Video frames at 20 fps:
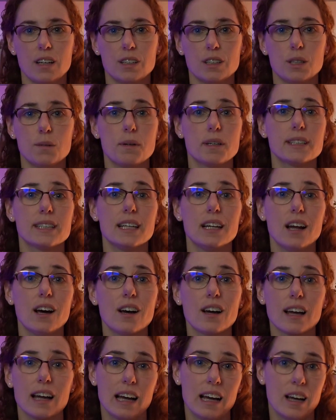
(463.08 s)

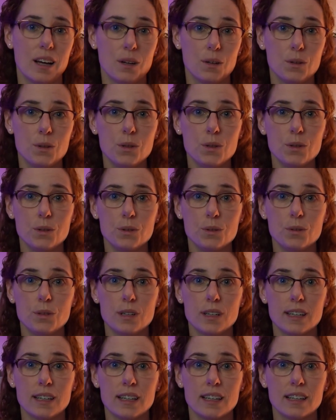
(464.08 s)
Demandez-leur à eux ou
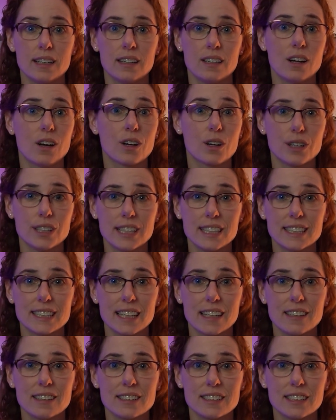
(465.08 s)
à leurs
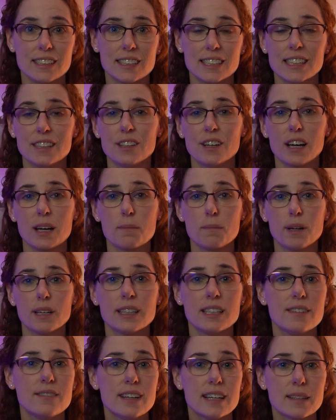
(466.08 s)
connaissances s'ils n'auraient pas
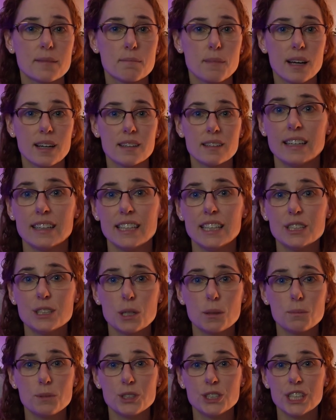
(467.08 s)
des vêtements, des
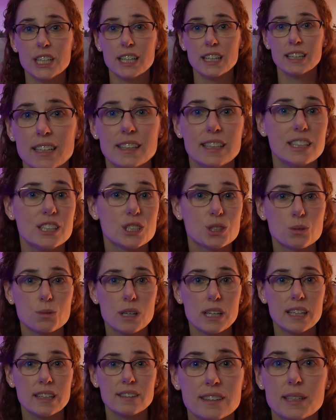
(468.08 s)
objets, des
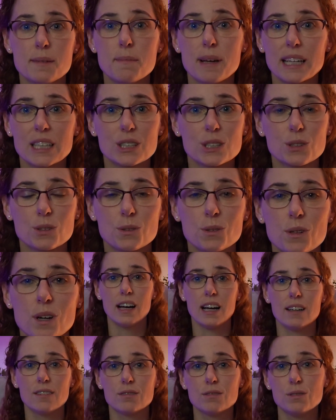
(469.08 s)
jouets, des berceaux
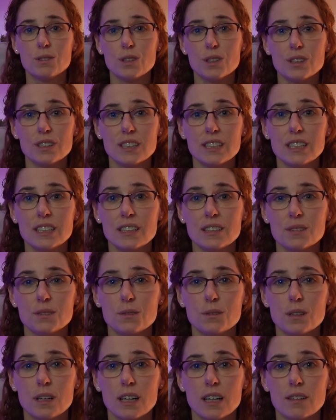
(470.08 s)
à vous donner
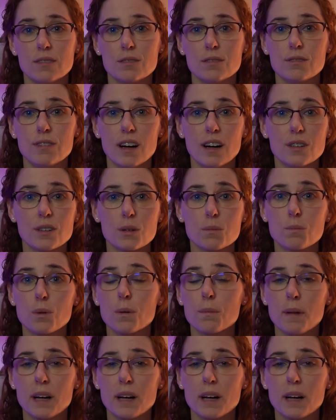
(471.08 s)
ou à vous vendre pour